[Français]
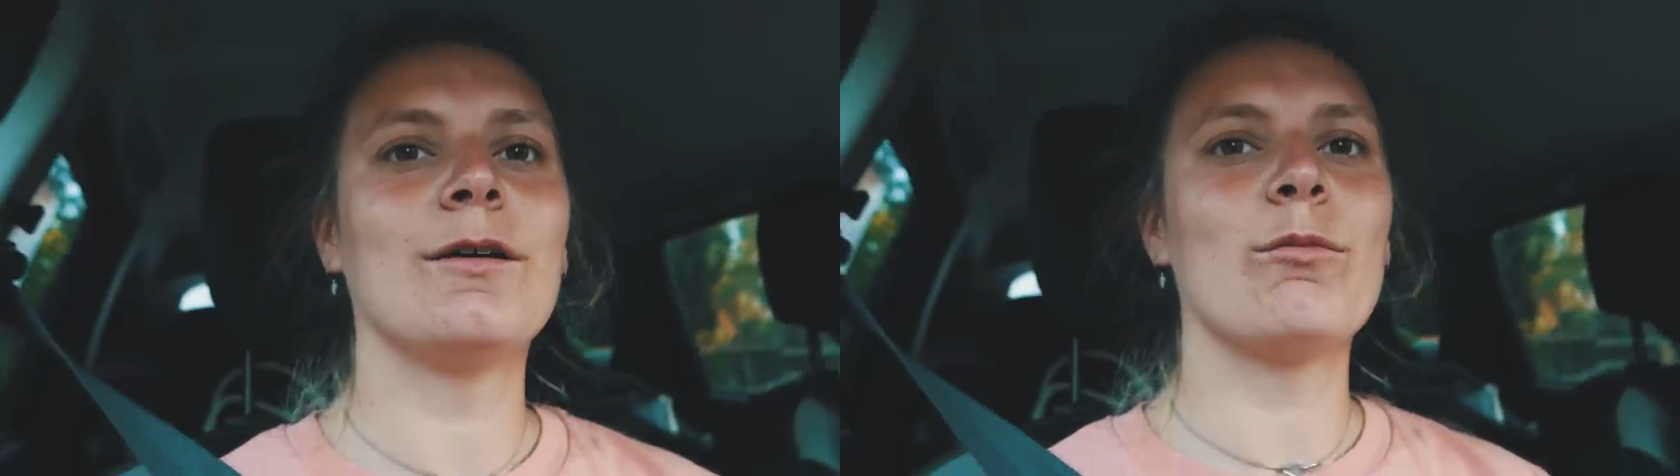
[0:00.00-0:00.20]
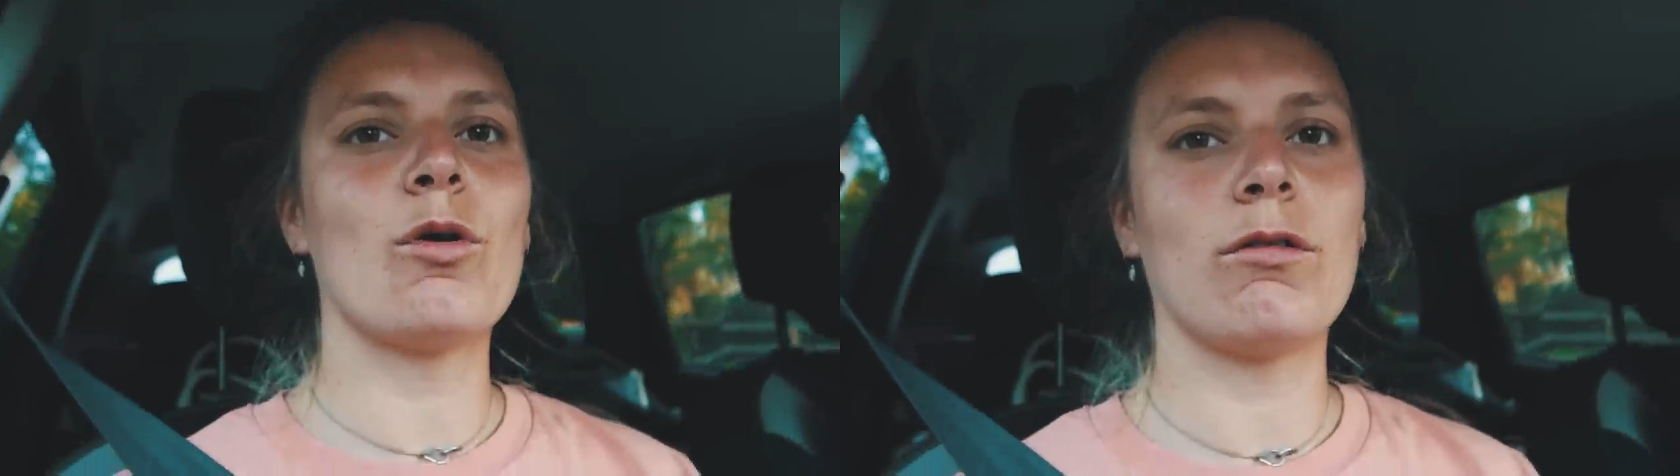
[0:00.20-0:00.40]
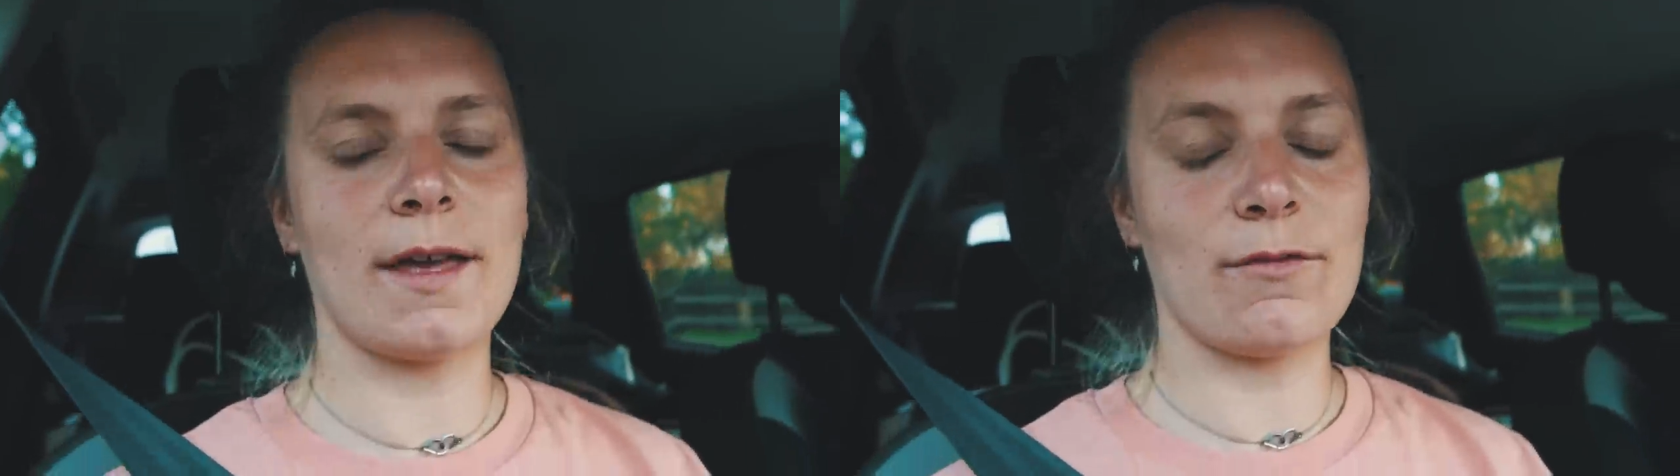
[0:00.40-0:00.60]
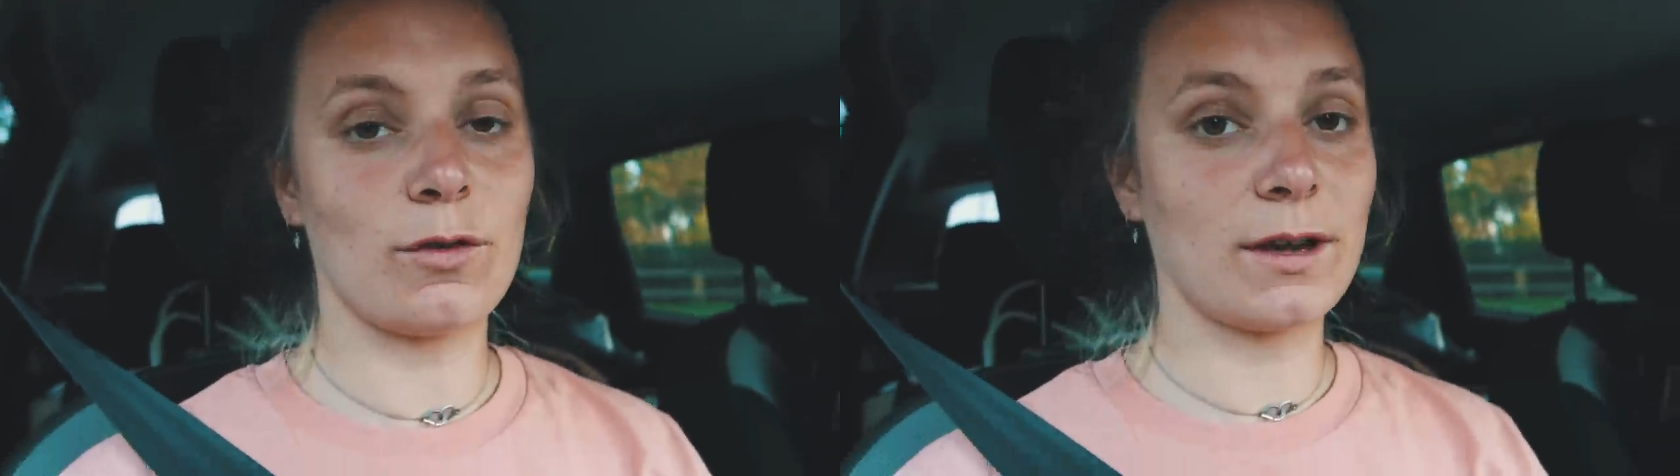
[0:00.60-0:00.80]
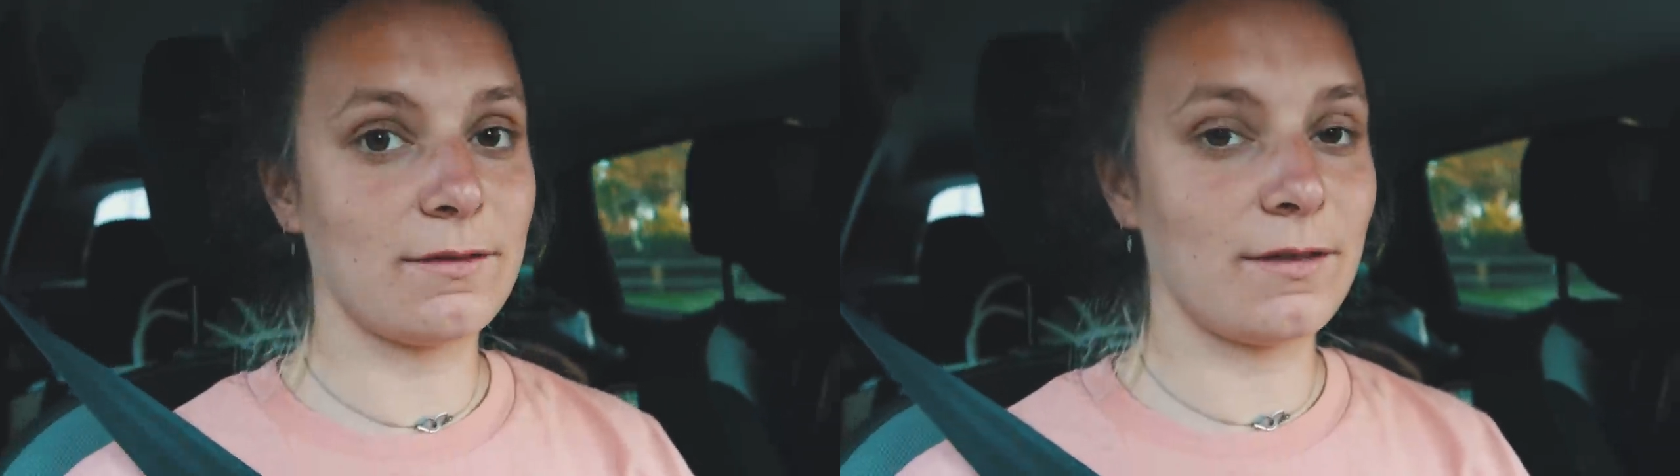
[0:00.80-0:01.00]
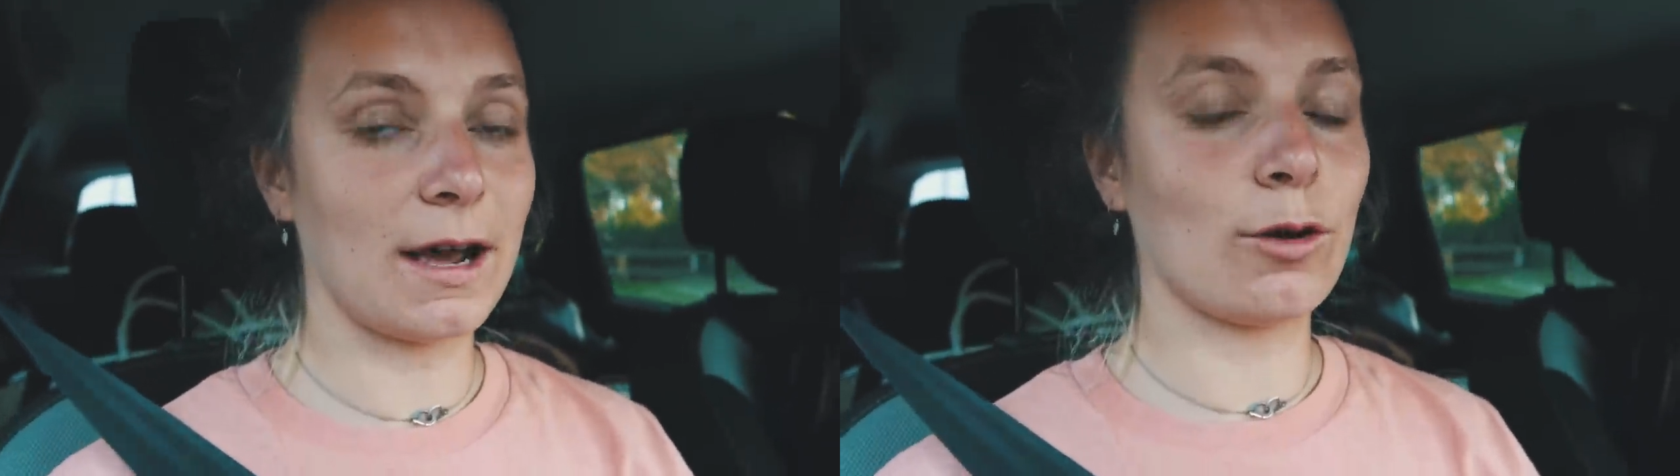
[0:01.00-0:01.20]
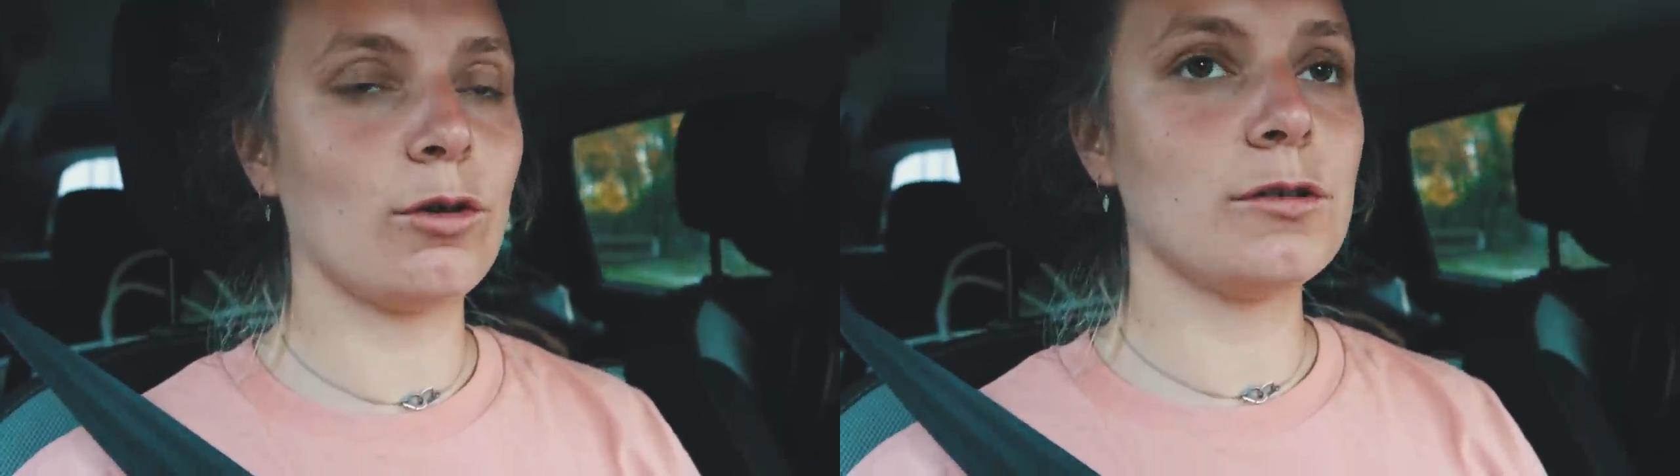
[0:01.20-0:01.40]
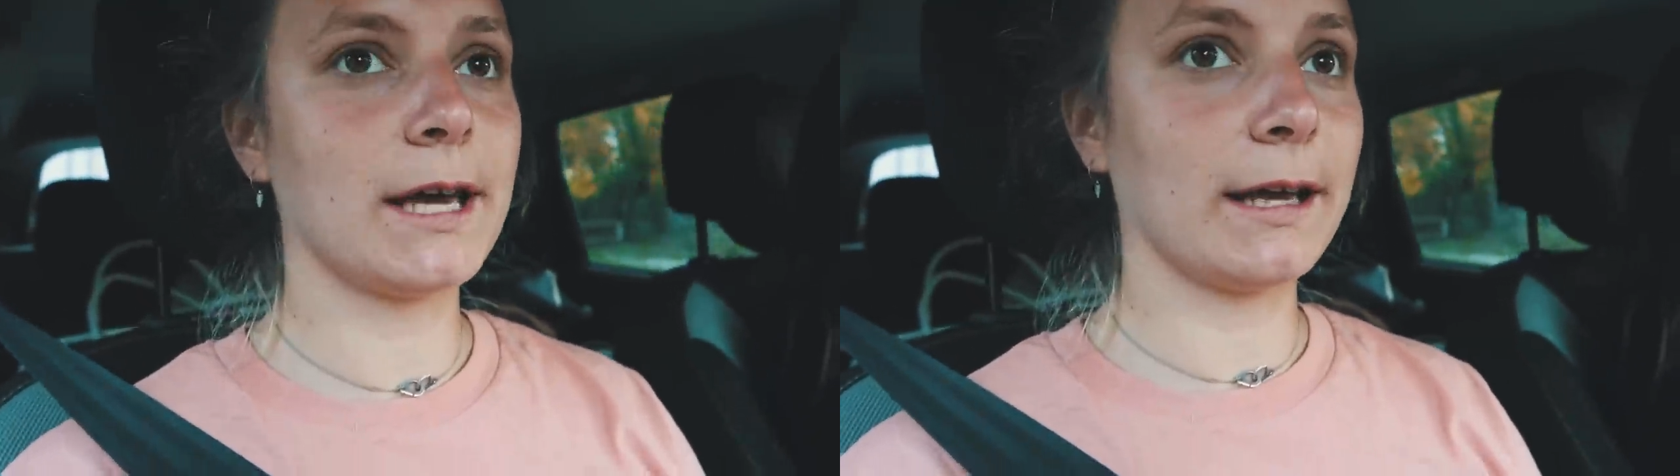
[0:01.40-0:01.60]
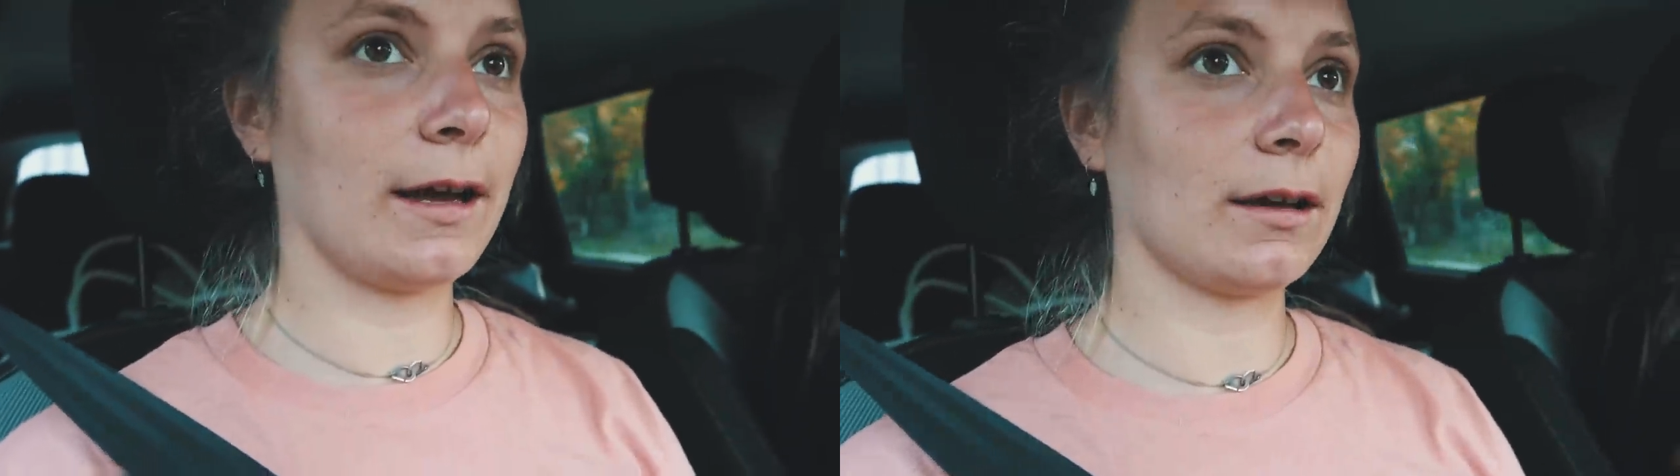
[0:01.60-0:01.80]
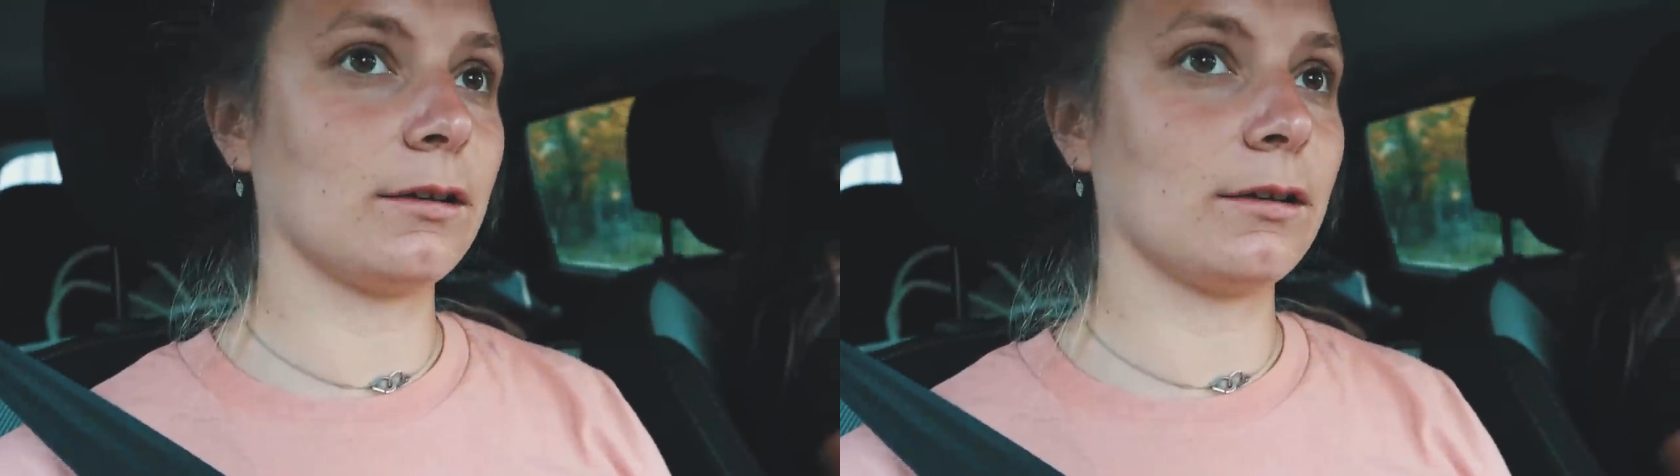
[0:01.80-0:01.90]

Bon, on a Vlan qui fait la cohue derrière,